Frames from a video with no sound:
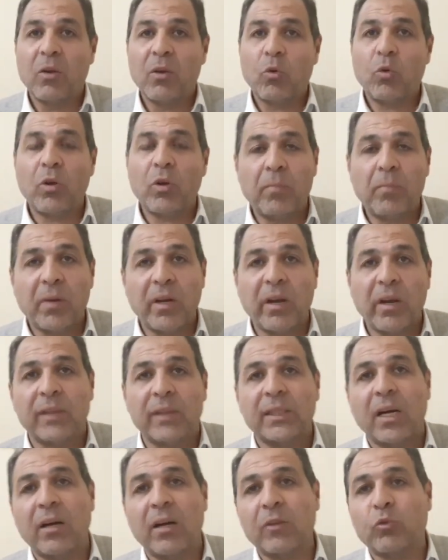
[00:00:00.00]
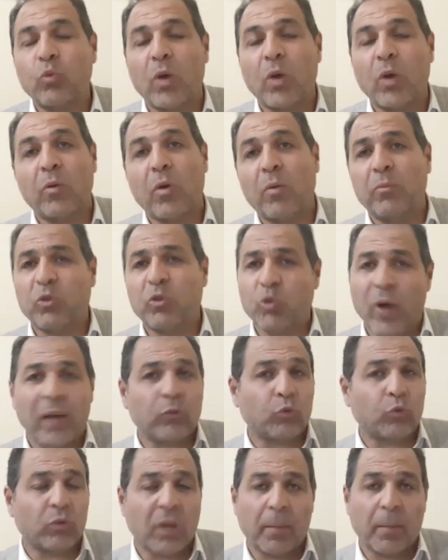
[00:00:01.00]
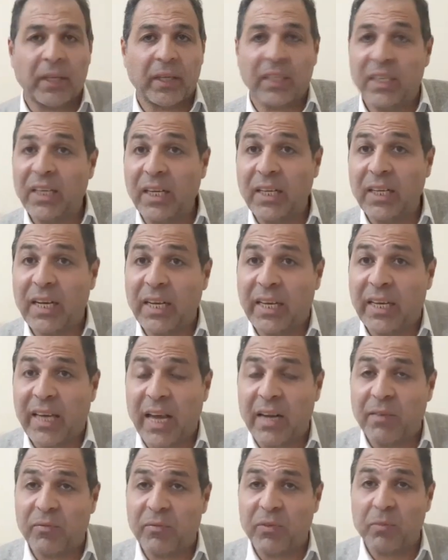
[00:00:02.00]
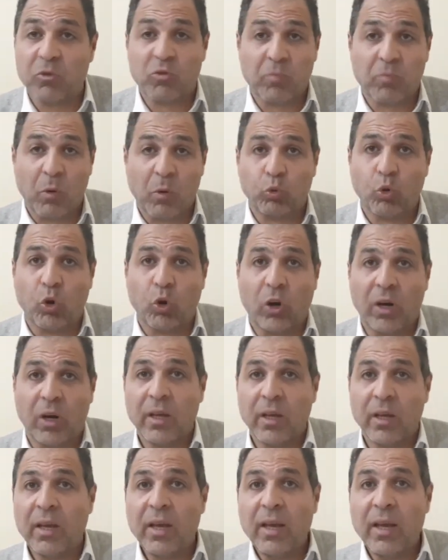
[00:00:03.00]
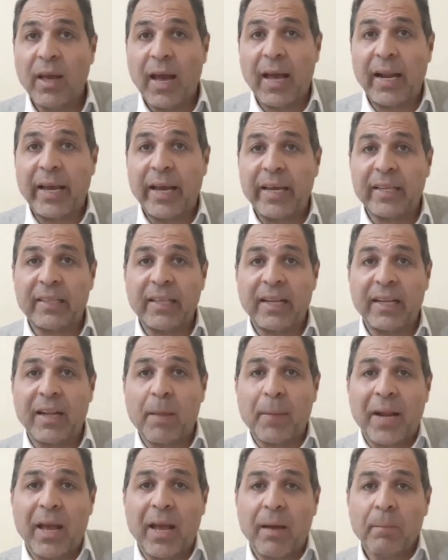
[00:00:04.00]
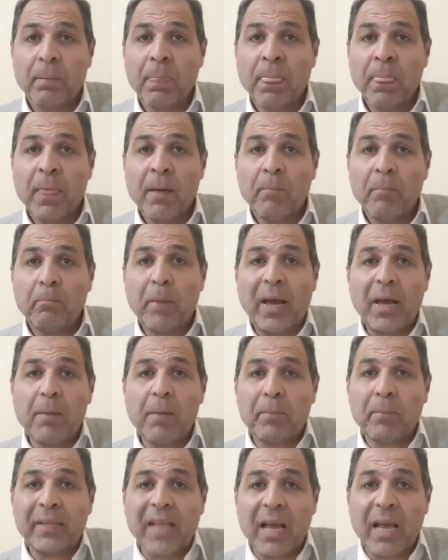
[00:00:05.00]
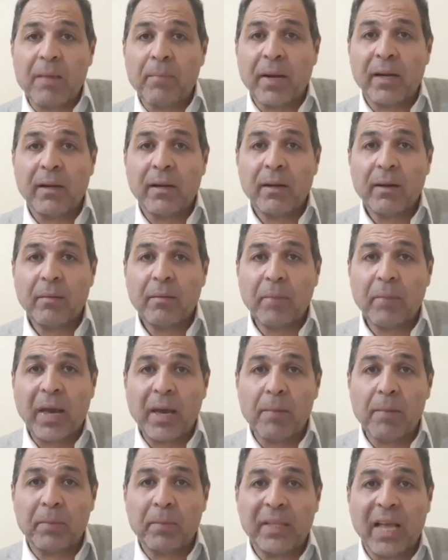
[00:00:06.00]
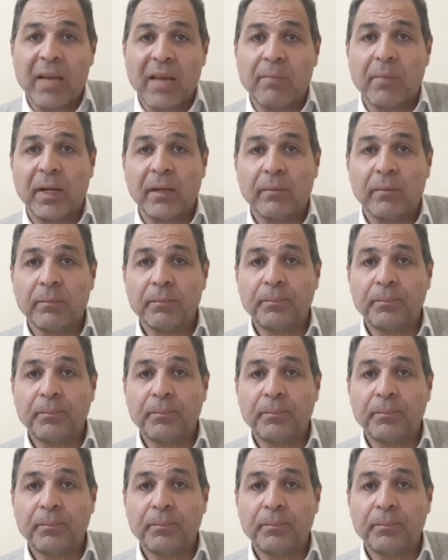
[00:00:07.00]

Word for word: والمليارات ومش وقته طبعا ان احنا نتكلم فيه مش موضوع حلقتنا انما انا بحب دايما بحب دايما